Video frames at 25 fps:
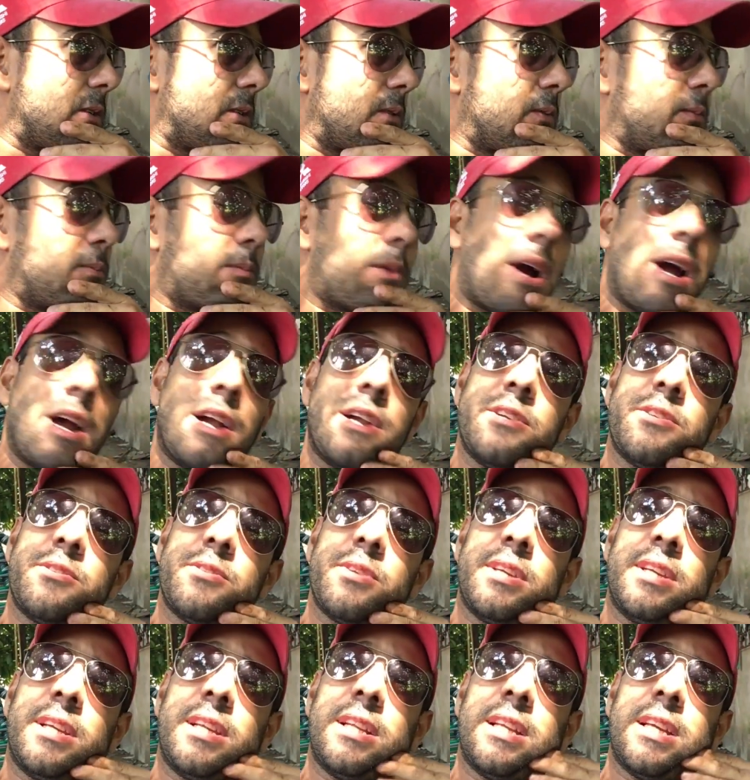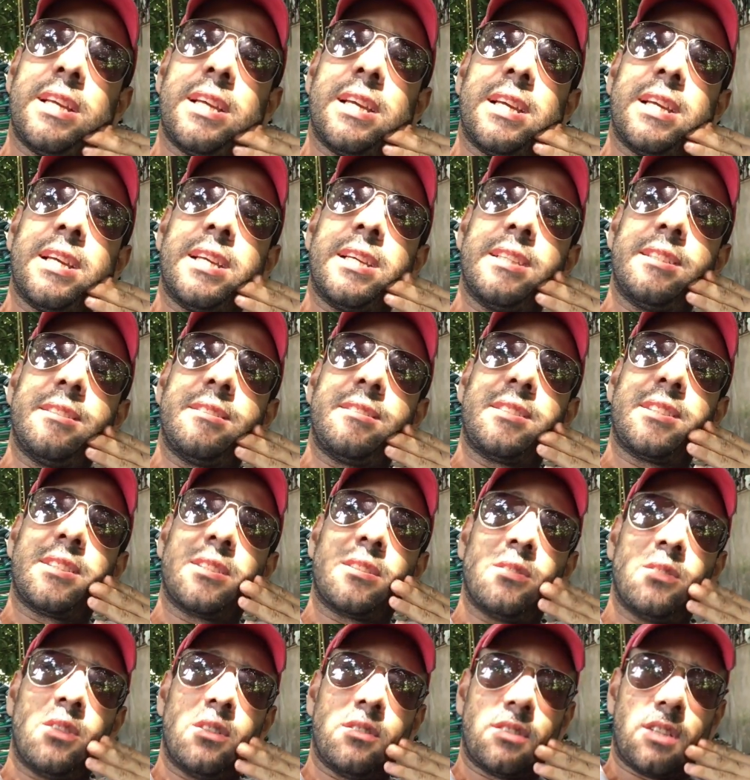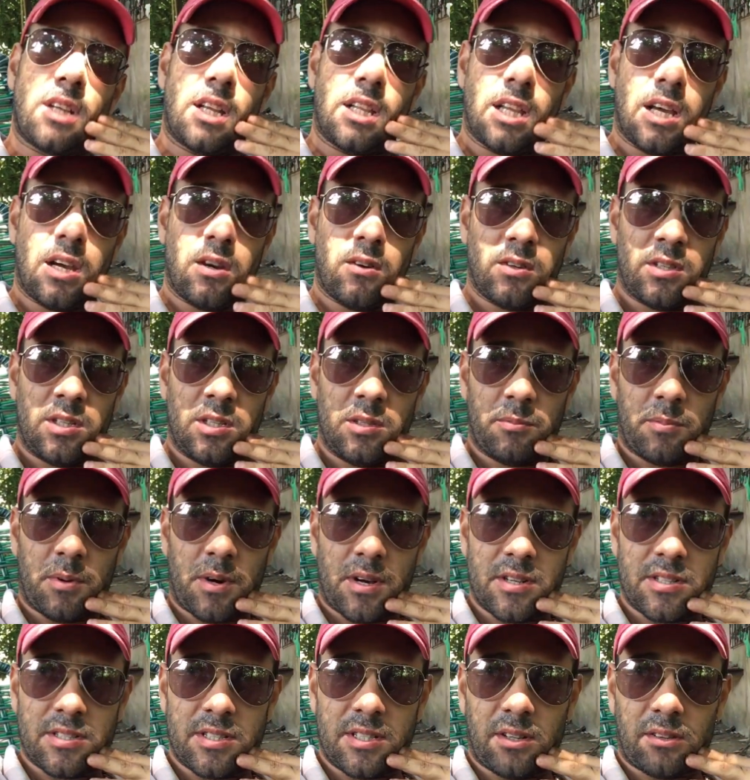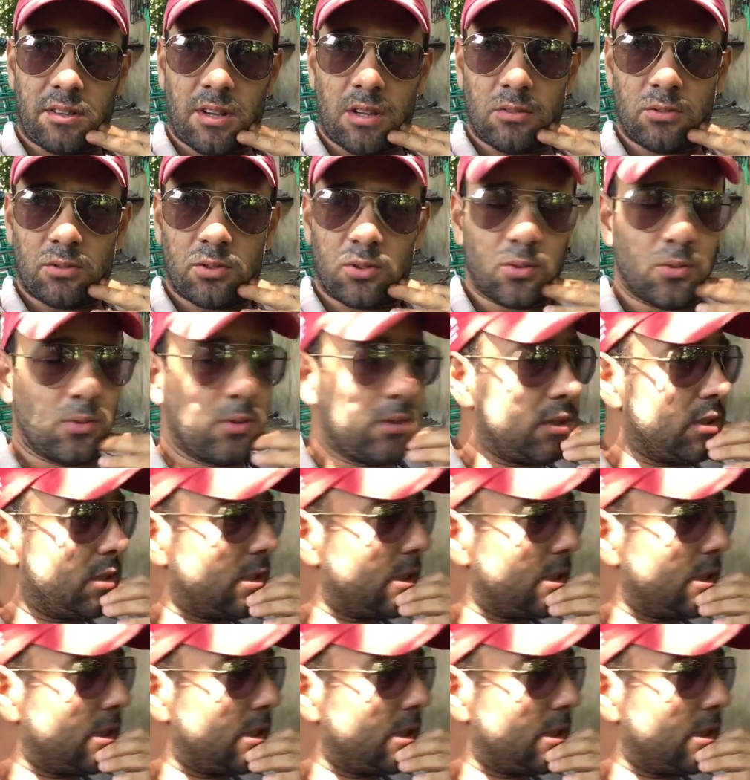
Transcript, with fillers: O Márcio aí, ele é inscrito no nosso canal aí, parceiro lá do Sul.